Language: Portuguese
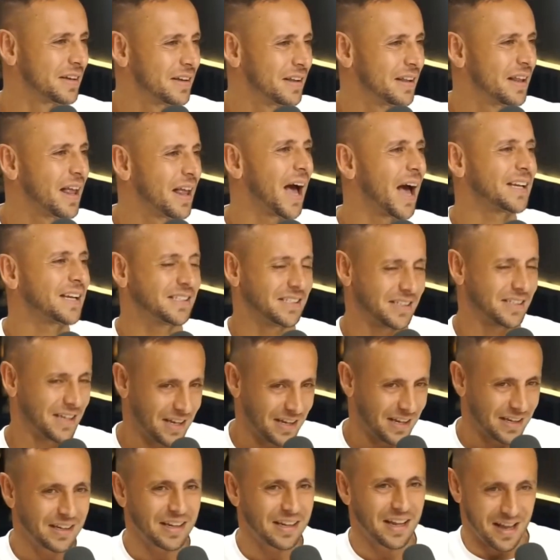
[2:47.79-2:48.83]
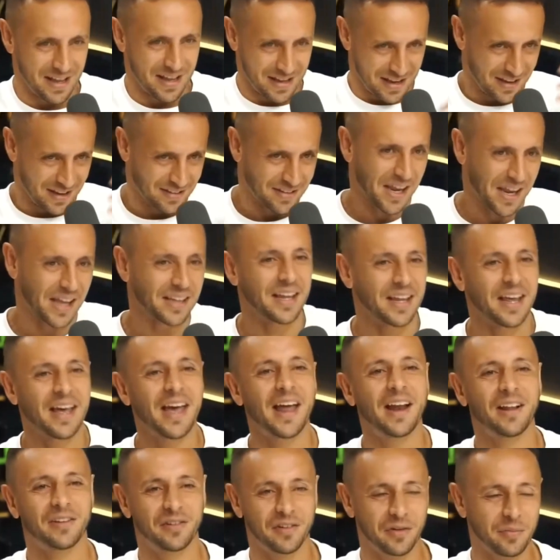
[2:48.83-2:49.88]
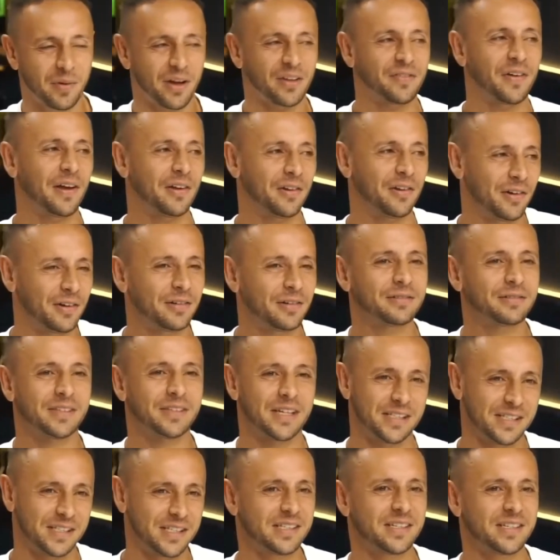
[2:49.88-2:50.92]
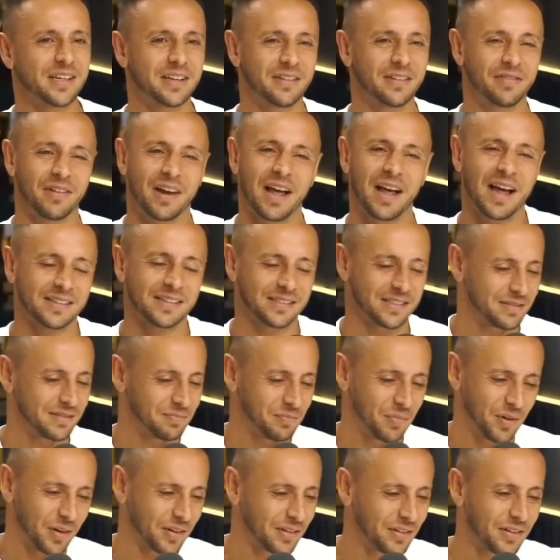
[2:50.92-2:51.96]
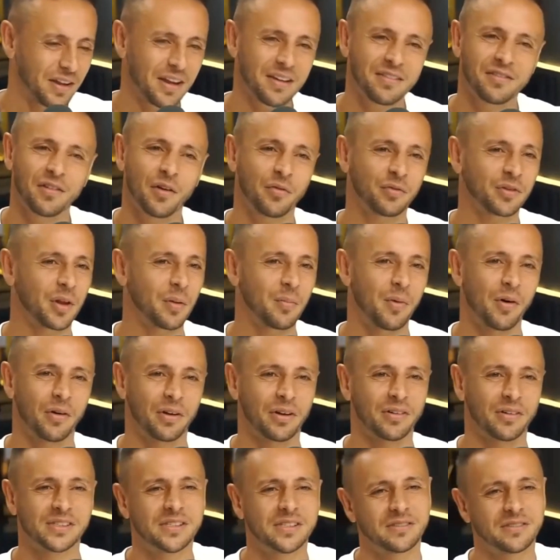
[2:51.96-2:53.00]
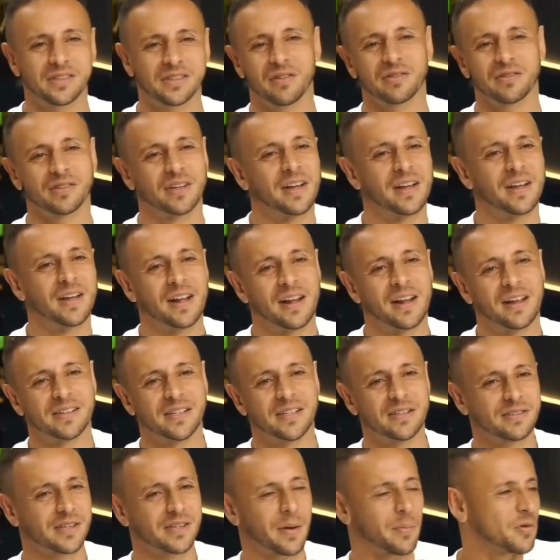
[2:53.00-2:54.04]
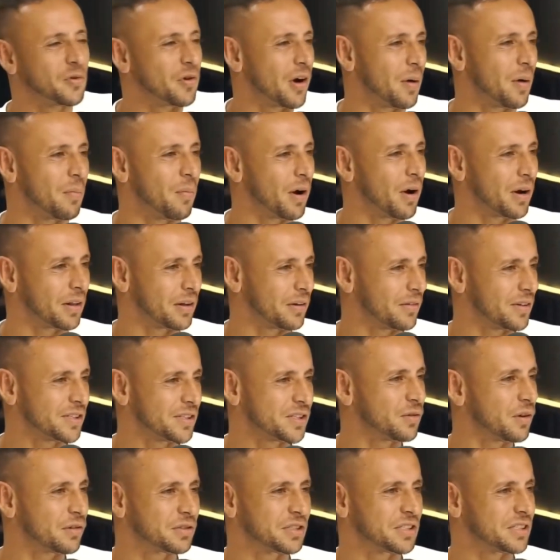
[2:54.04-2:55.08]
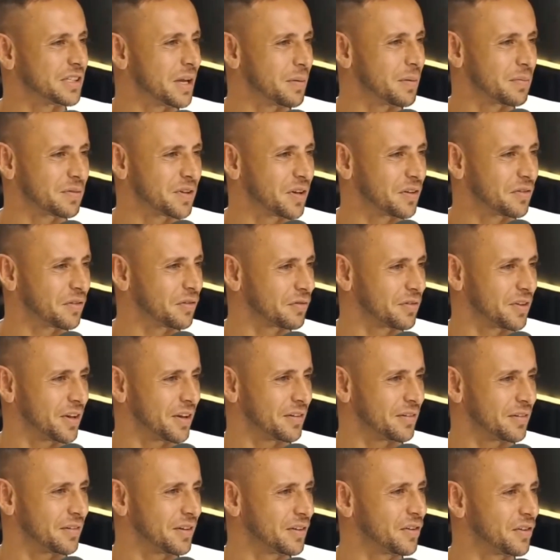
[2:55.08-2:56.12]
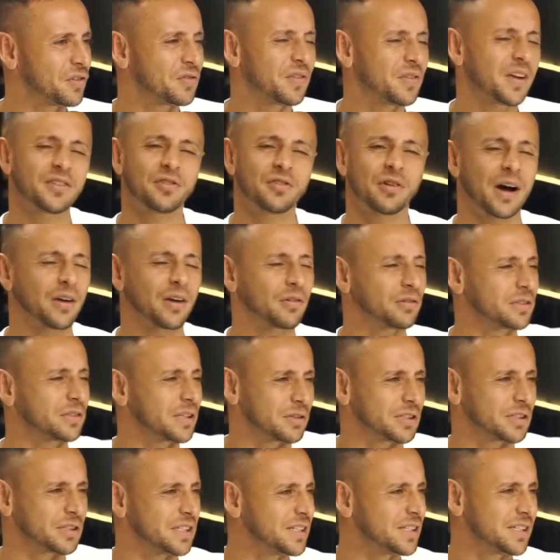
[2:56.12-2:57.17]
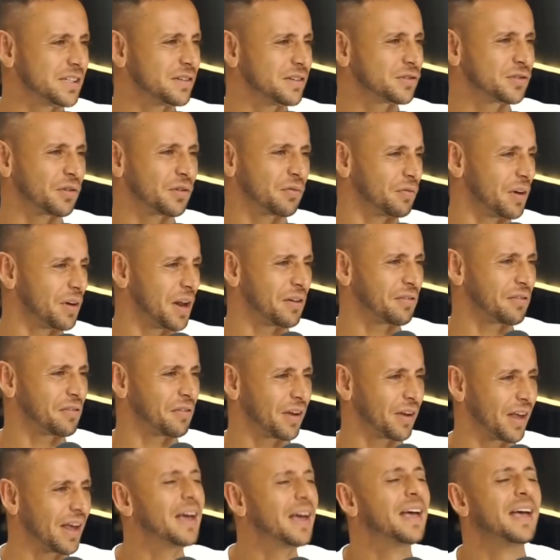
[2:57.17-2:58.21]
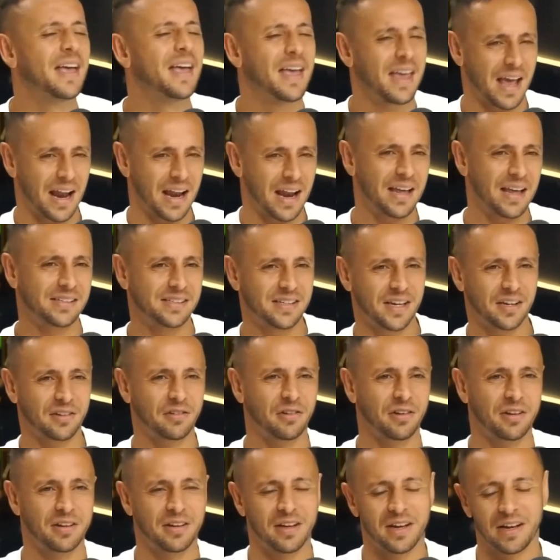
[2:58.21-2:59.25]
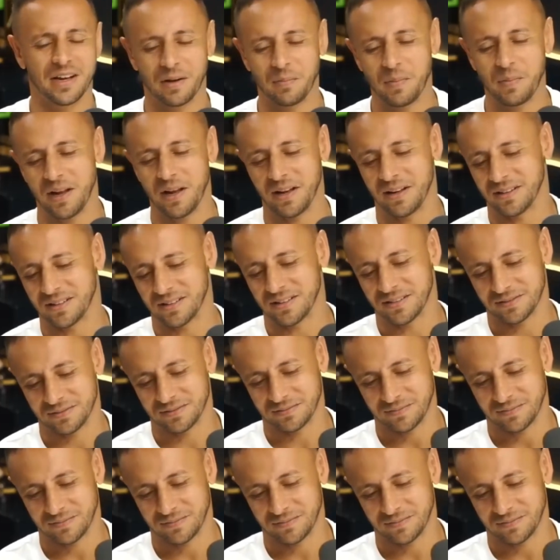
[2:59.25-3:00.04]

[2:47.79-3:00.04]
Assim, né? Na resenha uhum. dele, tudo mais falou desse jeito. Falou, ah, esse não é futebol, não. Vocês não estão. Vocês não sabem jogar bola, não. Esse não é o sistema que vocês vão. Que vocês, se eu tivesse jogado contra vocês, vocês iam sofrendo, não sei o quê. Aquela resenha toda dele, né? Beleza.